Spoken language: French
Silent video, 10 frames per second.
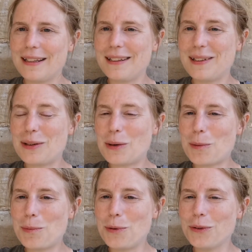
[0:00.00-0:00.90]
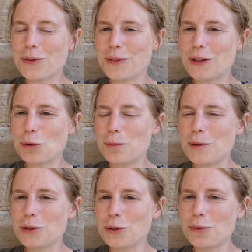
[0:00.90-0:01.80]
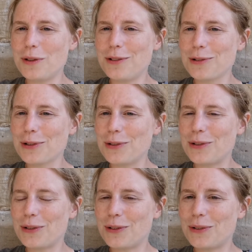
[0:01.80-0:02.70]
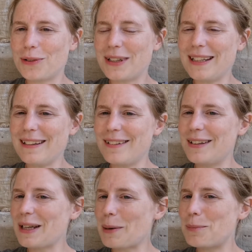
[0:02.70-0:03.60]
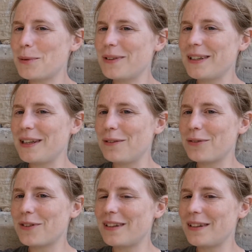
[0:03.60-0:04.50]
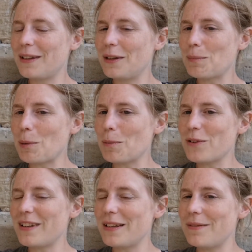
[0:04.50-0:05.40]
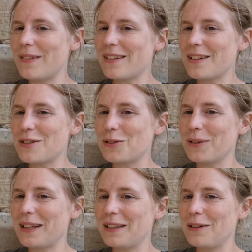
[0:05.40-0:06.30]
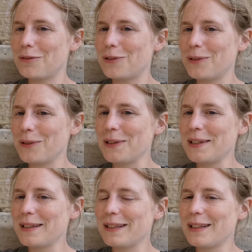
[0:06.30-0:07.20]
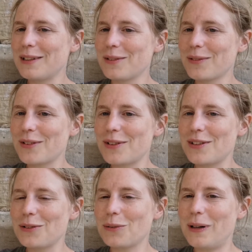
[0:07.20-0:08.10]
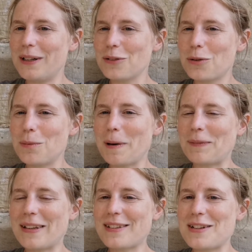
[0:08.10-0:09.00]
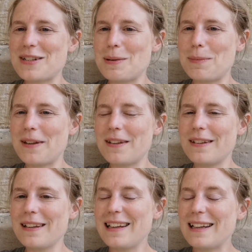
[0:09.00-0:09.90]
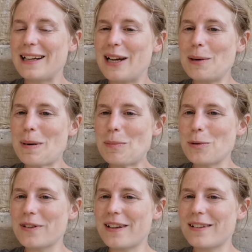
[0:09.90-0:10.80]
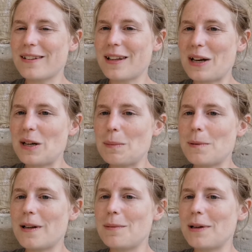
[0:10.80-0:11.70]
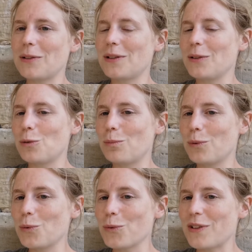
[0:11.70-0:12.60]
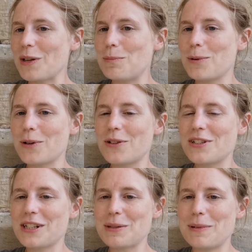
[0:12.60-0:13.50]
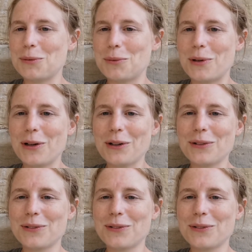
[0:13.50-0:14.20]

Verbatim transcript: Et euh, en plus, on est tombé aujourd'hui sur une euh, kinésithérapeute qui, faisait, qui proposait des massages donativo. Donc euh, j'ai eu droit à un super massage des pieds. Elle m'a posé un strap, elle m'a donné de bons conseils pour gérer mes douleurs.